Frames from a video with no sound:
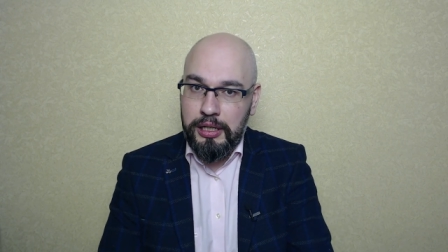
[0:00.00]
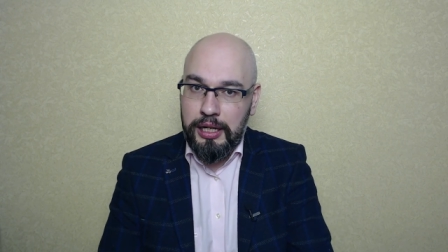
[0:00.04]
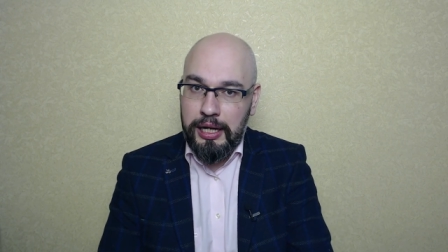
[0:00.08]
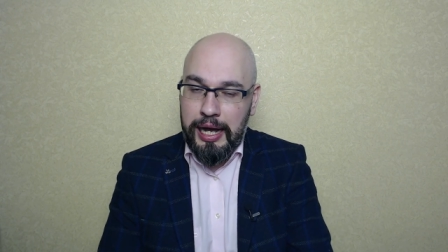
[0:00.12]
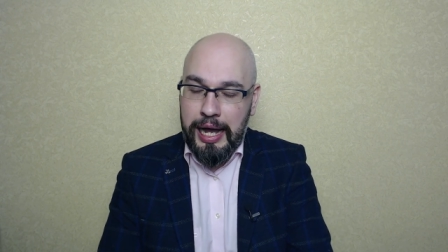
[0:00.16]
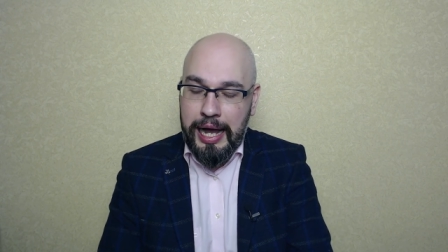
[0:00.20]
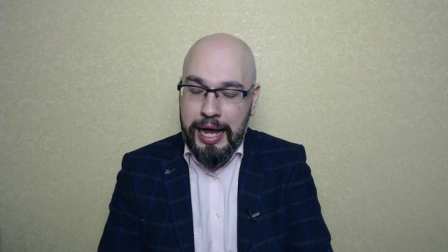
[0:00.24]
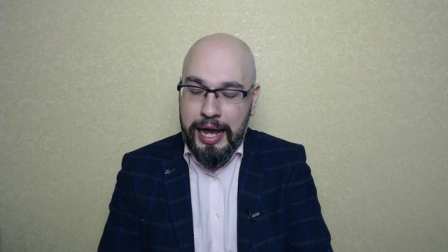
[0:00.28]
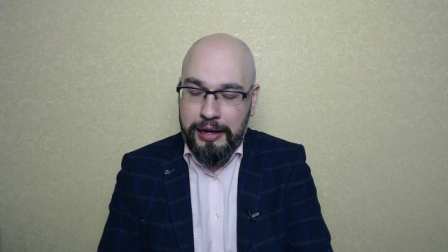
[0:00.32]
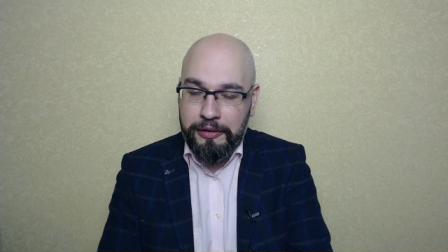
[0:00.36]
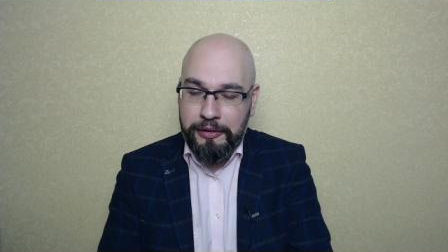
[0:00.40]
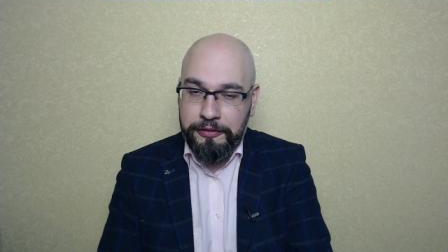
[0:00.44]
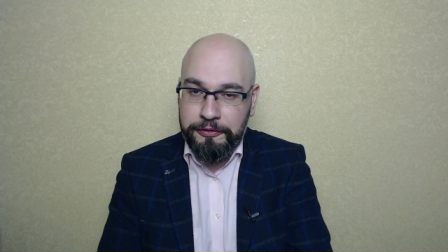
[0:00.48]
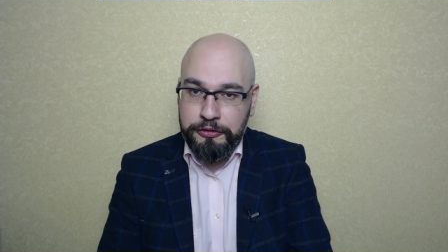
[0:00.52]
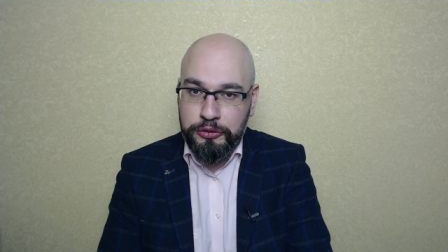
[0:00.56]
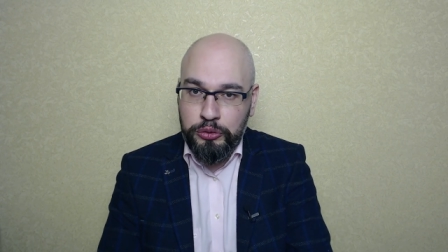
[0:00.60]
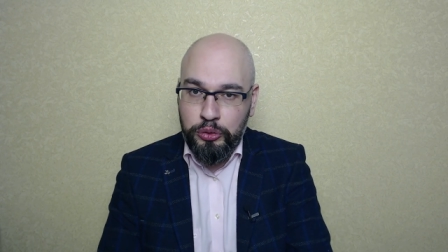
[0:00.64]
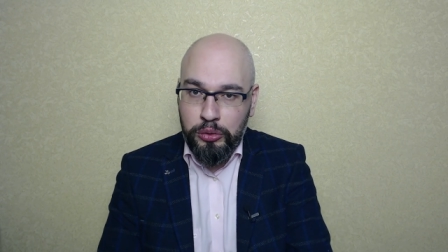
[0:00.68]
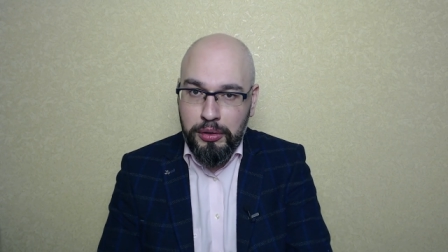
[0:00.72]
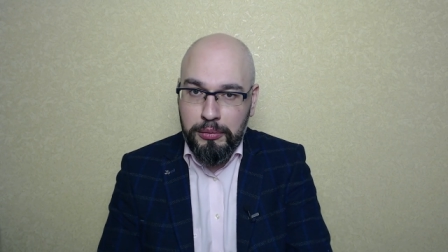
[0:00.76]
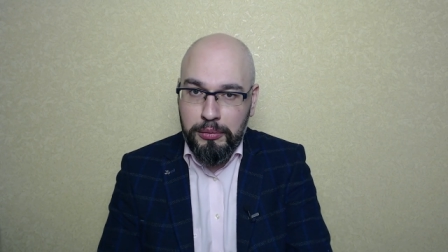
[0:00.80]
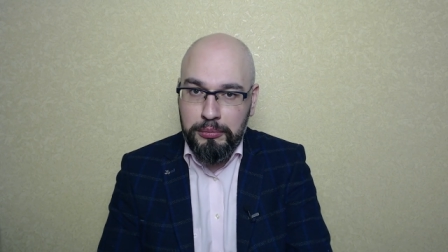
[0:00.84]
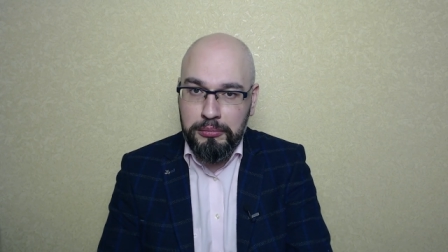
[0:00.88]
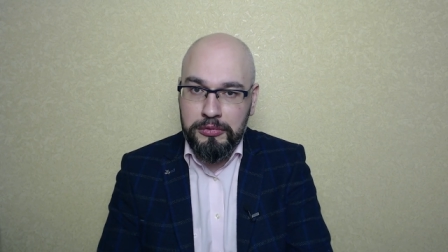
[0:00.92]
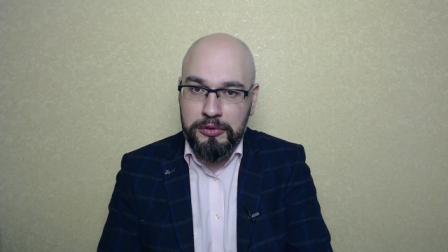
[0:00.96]
а в
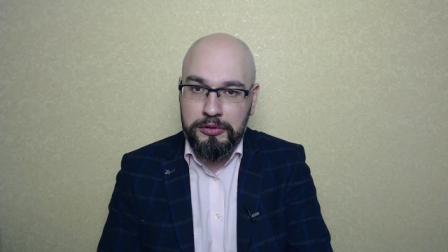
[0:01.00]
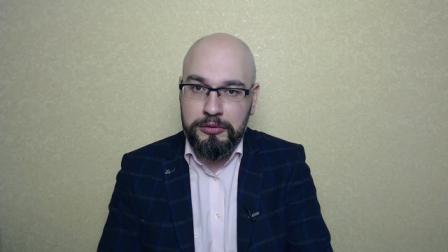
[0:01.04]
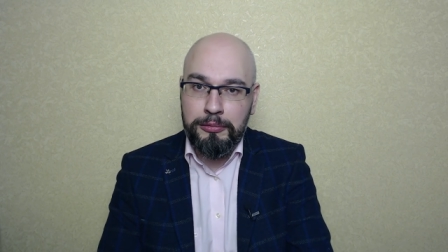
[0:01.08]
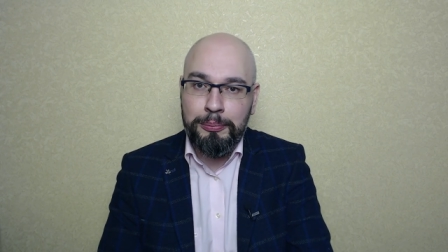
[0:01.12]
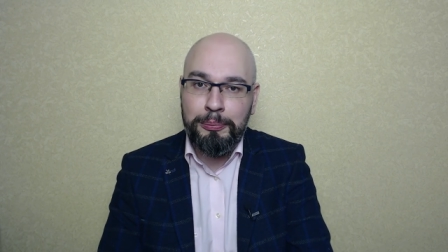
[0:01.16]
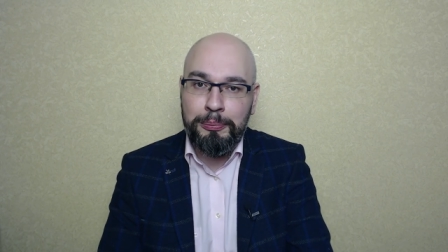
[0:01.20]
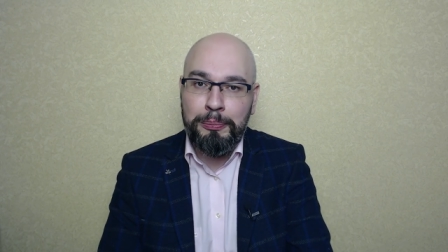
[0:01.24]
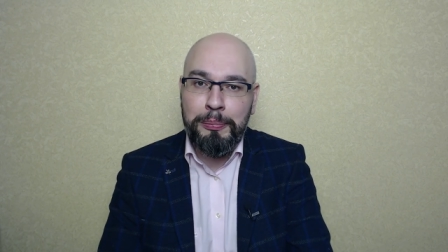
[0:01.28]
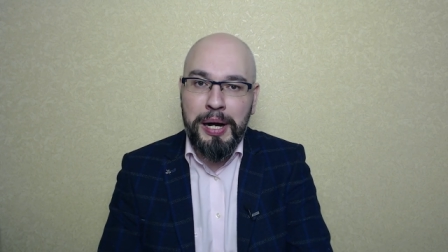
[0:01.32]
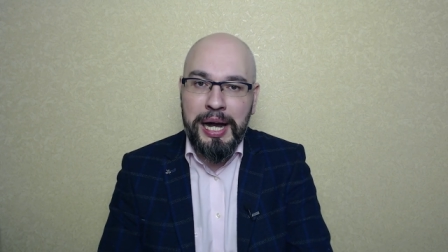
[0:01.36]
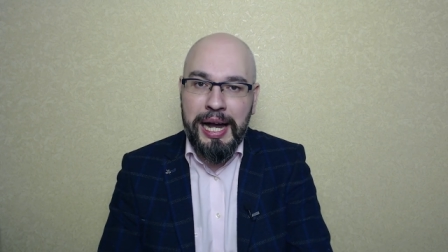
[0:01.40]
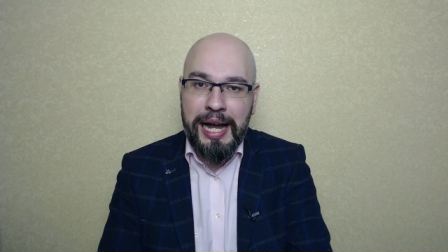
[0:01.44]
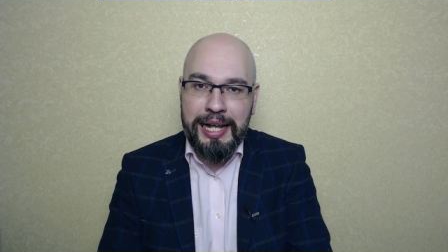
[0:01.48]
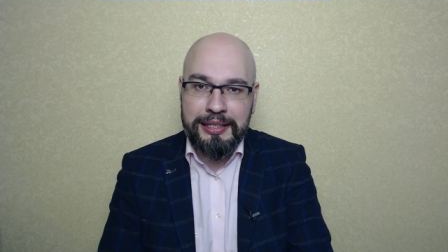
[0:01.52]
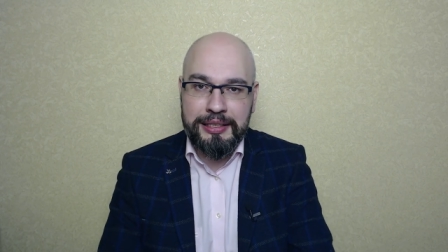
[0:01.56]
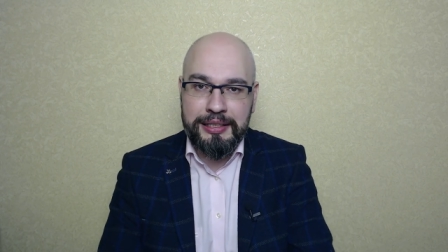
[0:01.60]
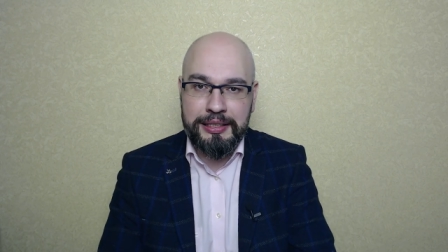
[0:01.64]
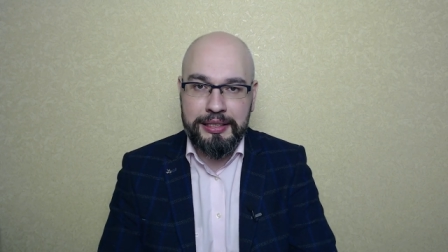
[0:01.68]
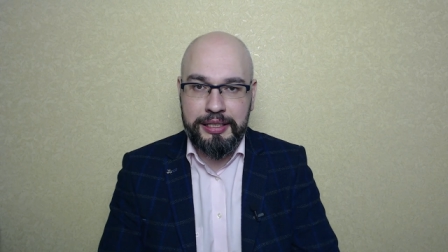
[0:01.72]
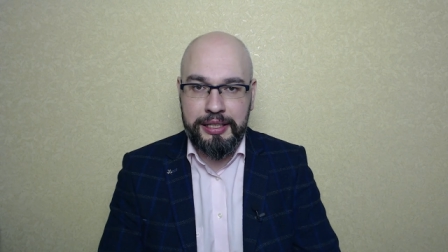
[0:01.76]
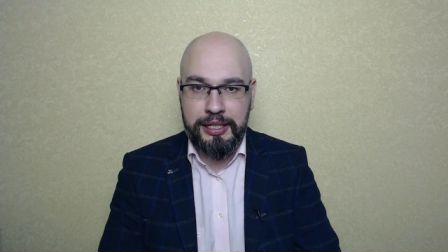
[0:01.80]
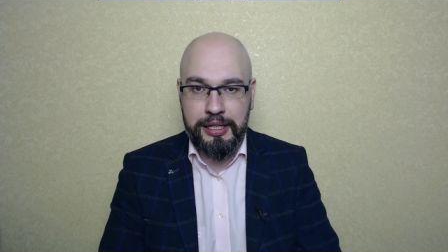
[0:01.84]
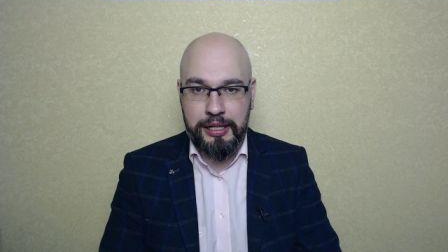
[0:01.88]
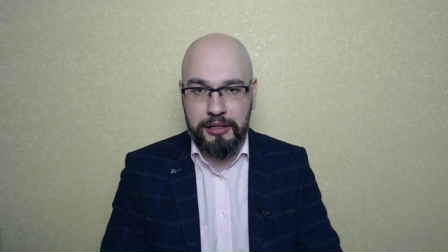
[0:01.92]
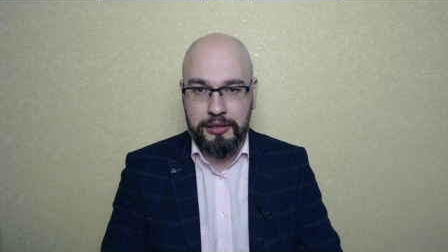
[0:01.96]
том
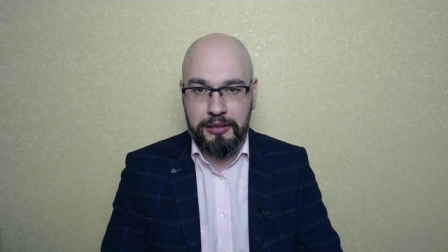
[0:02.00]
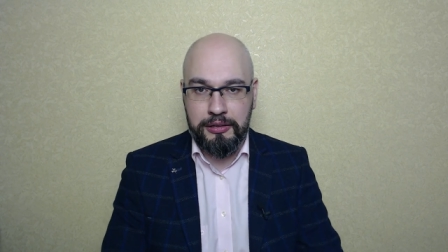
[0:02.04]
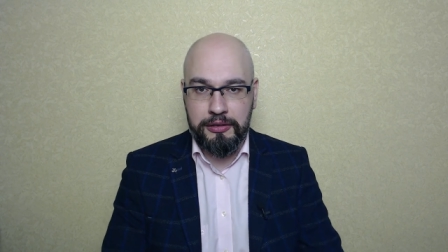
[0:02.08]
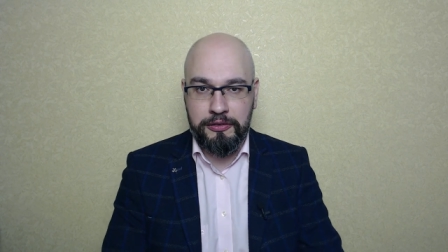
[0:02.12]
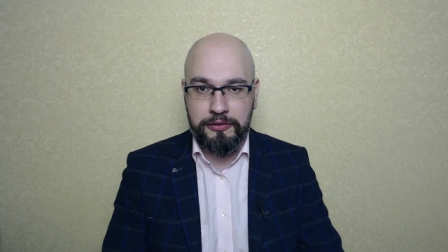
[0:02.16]
банке,